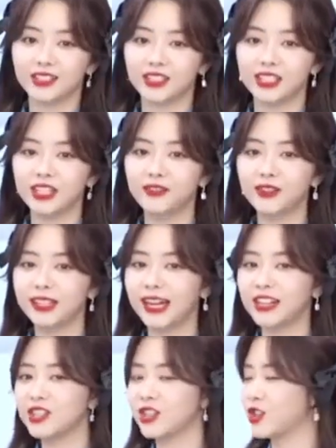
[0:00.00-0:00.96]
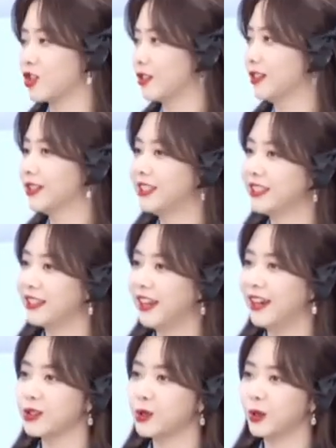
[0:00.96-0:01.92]
首先，因为它是值得信
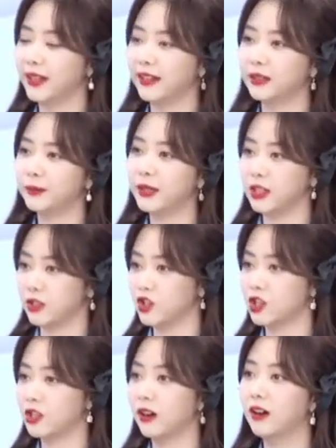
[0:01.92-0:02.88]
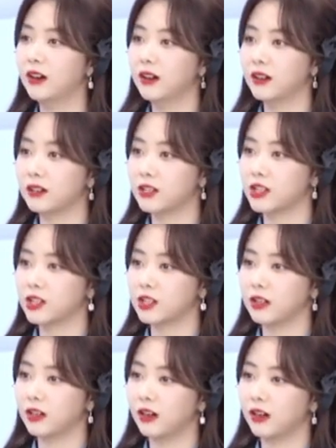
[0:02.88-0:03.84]
赖，所以它的品质
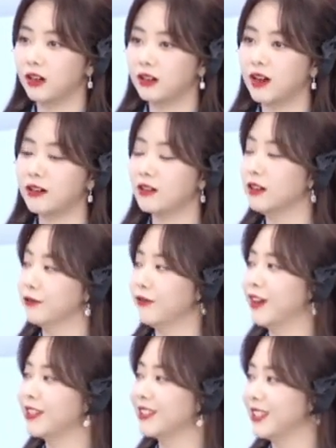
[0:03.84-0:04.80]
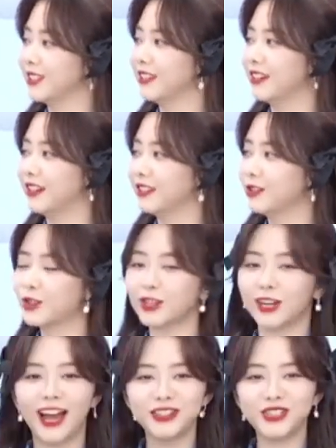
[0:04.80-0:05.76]
是让人很放心的，就
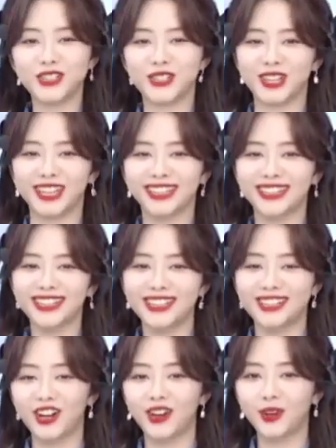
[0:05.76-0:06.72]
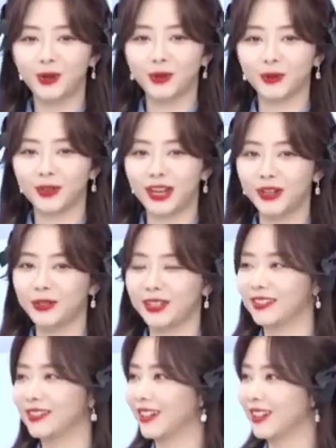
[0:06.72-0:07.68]
是安全。然后还有
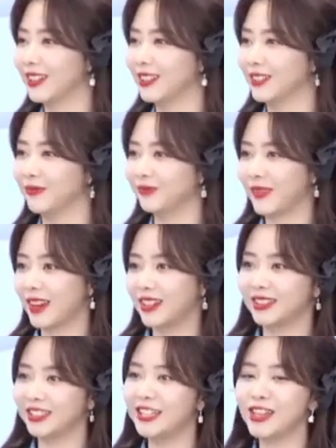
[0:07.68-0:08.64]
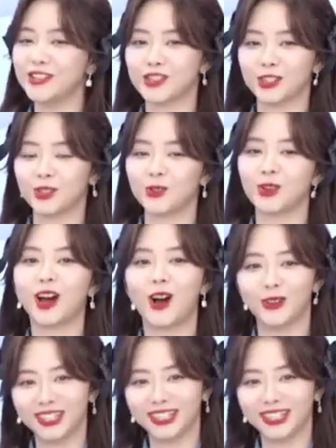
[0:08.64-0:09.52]
一个很现实的，就是好